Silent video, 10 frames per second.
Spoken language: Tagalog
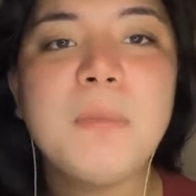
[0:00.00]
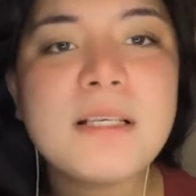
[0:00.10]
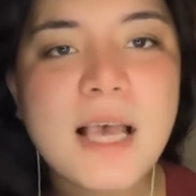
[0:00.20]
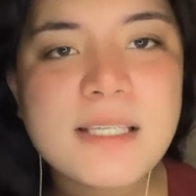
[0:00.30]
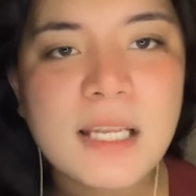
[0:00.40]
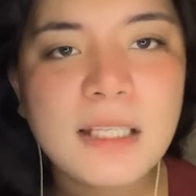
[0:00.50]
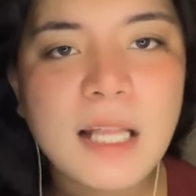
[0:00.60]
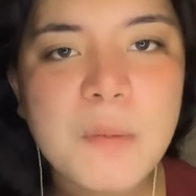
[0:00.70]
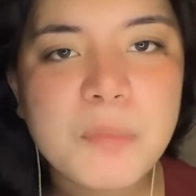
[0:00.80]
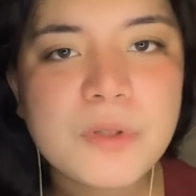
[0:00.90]

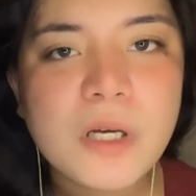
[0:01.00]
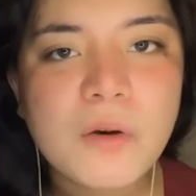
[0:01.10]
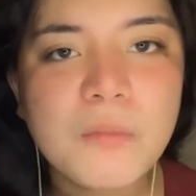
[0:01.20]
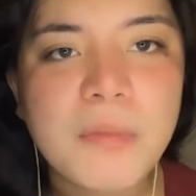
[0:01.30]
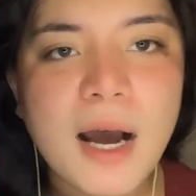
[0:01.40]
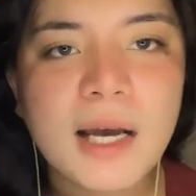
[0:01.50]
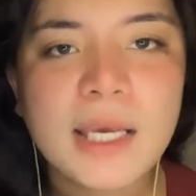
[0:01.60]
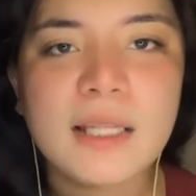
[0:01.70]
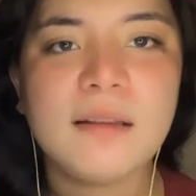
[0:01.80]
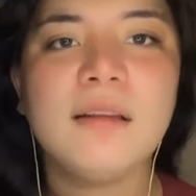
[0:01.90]
Magsasalita po siya kung
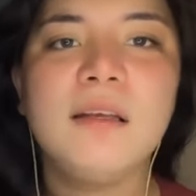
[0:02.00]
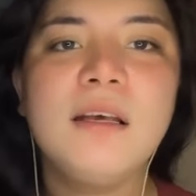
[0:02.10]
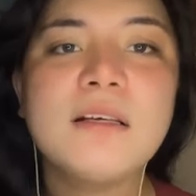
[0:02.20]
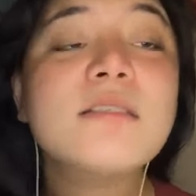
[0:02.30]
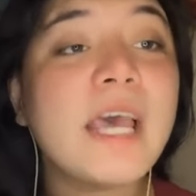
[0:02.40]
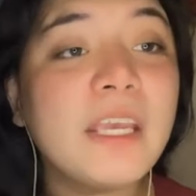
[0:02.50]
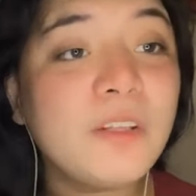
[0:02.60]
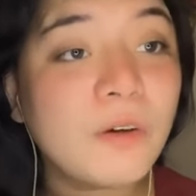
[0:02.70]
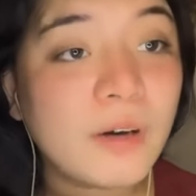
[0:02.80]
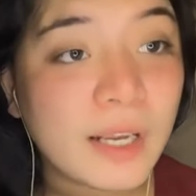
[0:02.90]
bakit sa
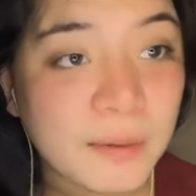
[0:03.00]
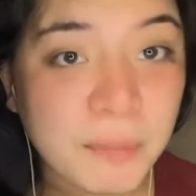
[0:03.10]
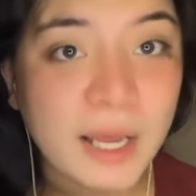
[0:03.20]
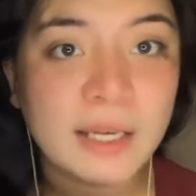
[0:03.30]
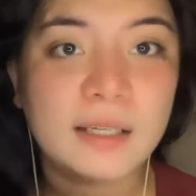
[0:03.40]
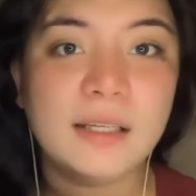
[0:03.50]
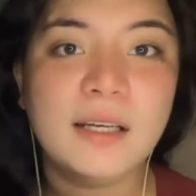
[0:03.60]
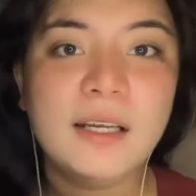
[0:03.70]
inyong harapan.